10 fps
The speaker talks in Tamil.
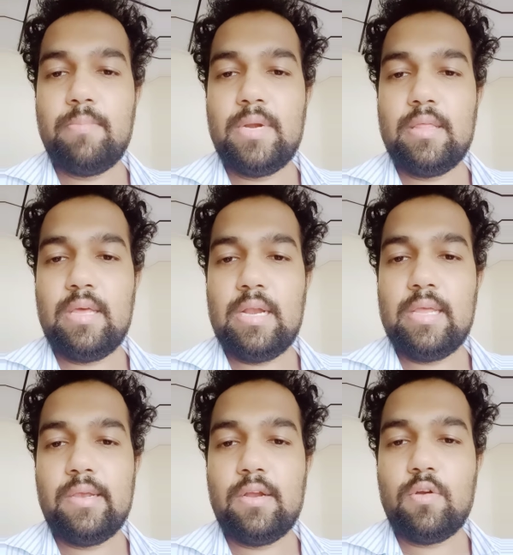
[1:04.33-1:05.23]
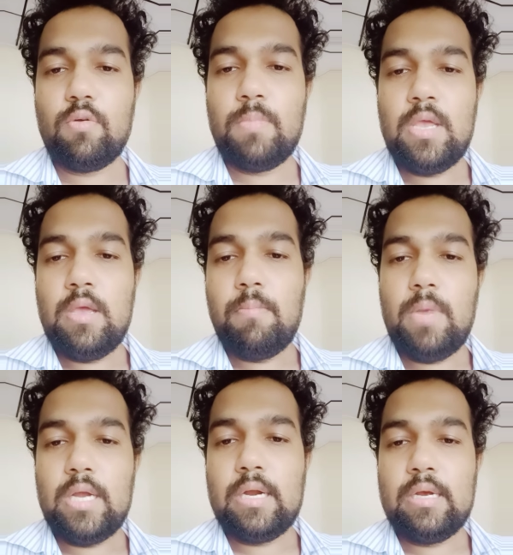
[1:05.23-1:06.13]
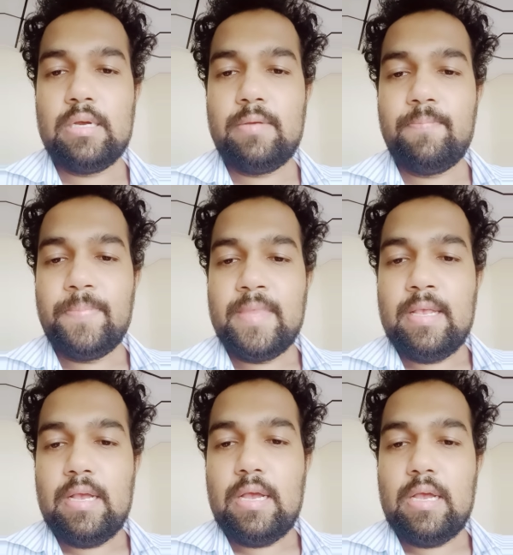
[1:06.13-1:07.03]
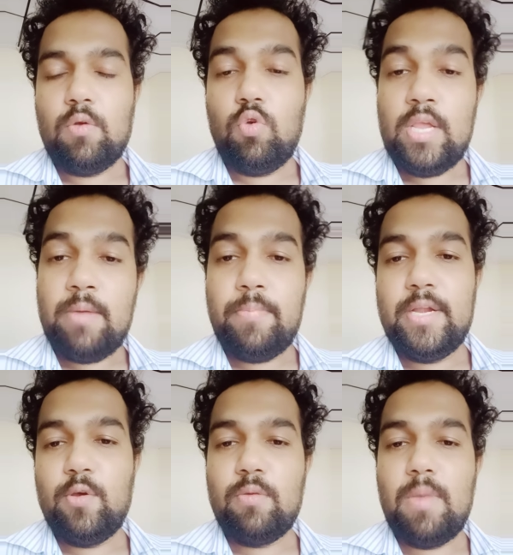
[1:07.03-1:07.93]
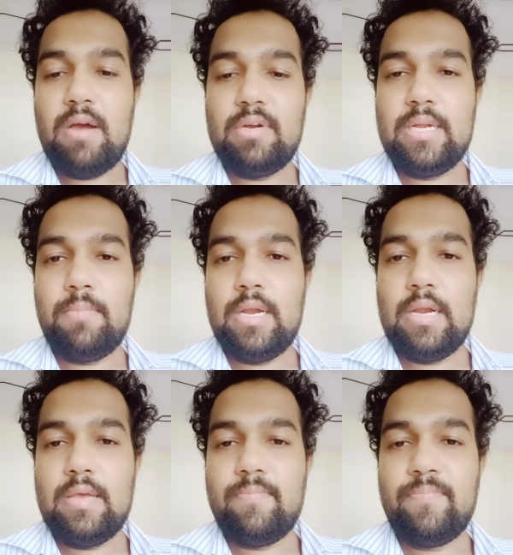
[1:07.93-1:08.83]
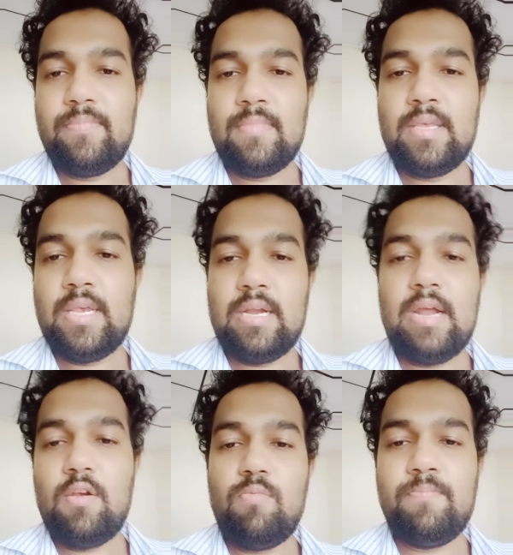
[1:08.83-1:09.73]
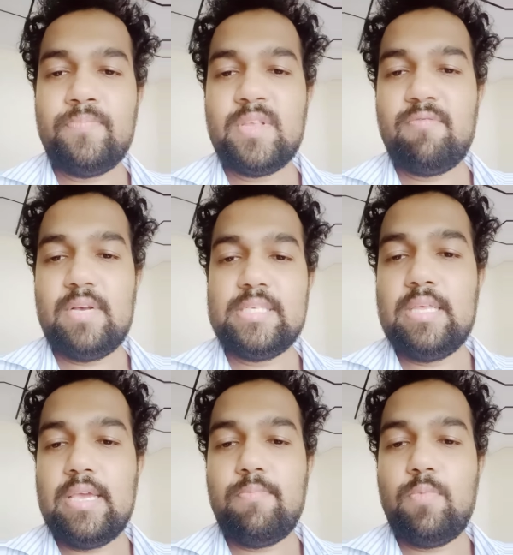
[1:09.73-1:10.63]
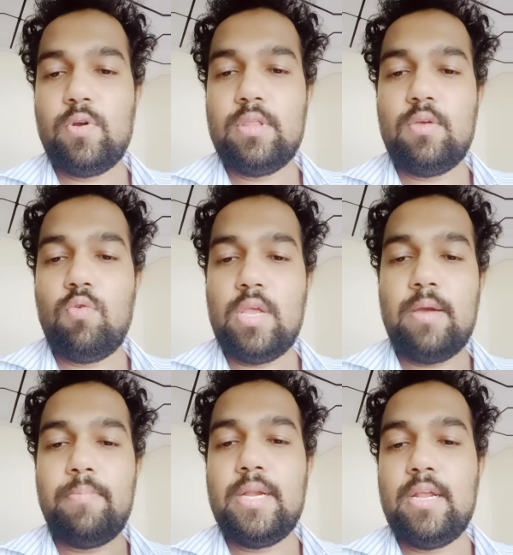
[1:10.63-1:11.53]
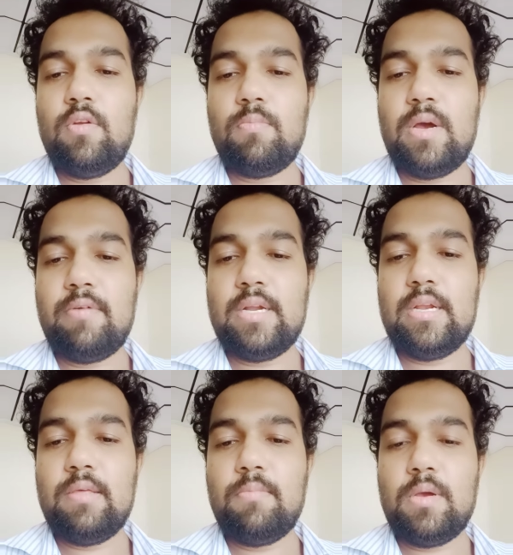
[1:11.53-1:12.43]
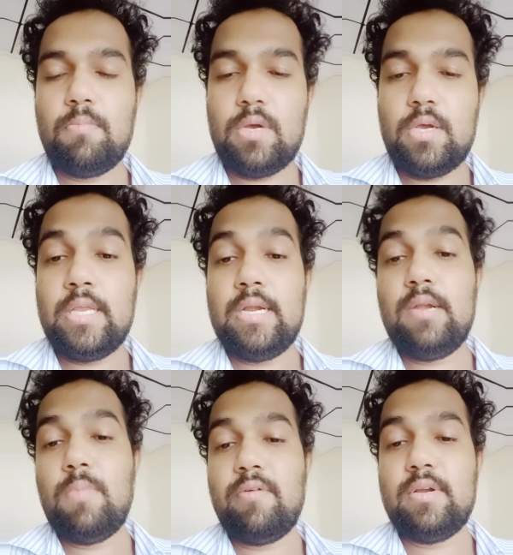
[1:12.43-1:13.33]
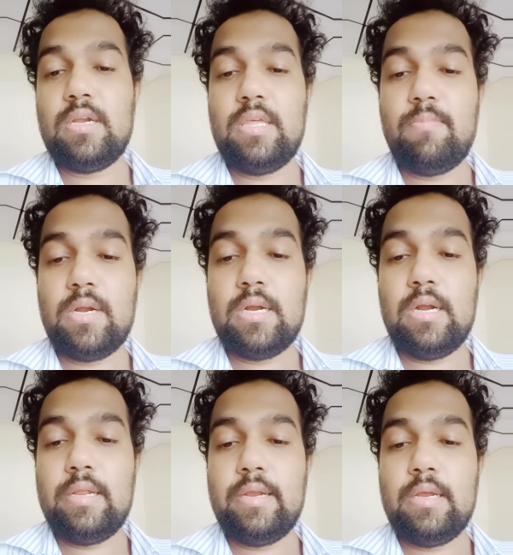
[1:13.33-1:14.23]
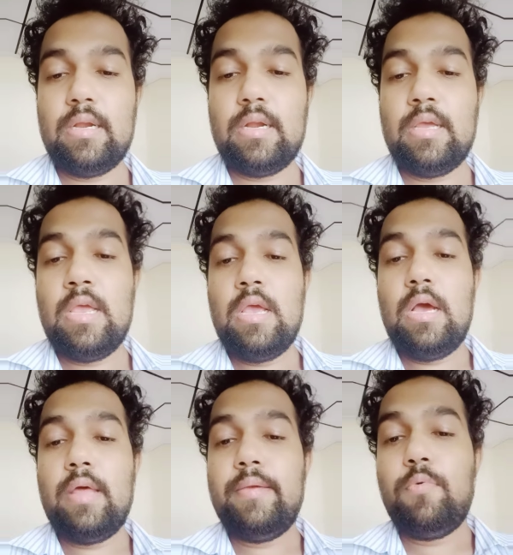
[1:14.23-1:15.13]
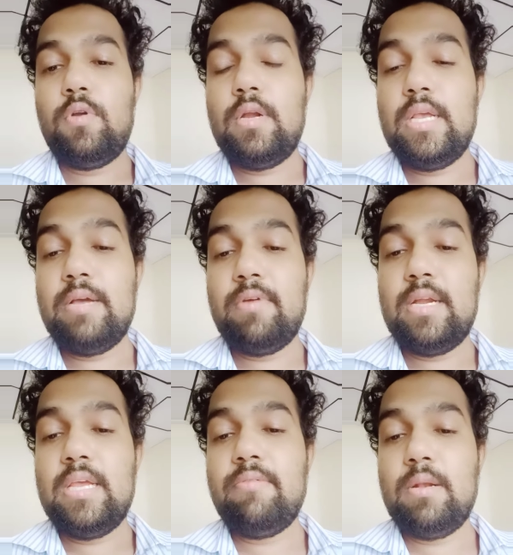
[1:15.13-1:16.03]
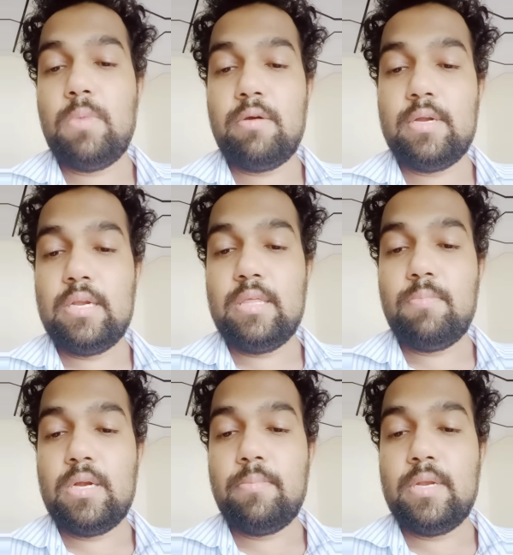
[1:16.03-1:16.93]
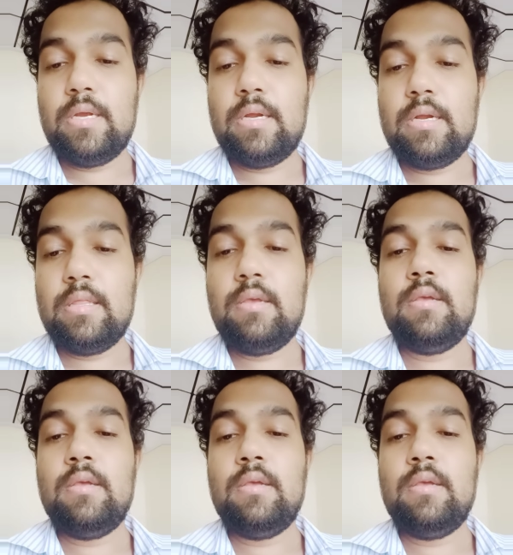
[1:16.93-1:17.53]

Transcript: என்று தான் அழைக்கின்றோம் மாறாக குளியாப்பிட்டி ஒரு மாவட்டம் அல்ல என்றாலும் வசதியை பொறுத்து குளியாப்பிட்டியில் ஒரு மாவட்ட நீதி இரண்டு மாவட்ட நீதிமன்றங்கள் இருக்கின்றன அதே போன்று நிக்கவர்டியாவில் மாவட்ட நீதிமன்றம் இருக்கின்றது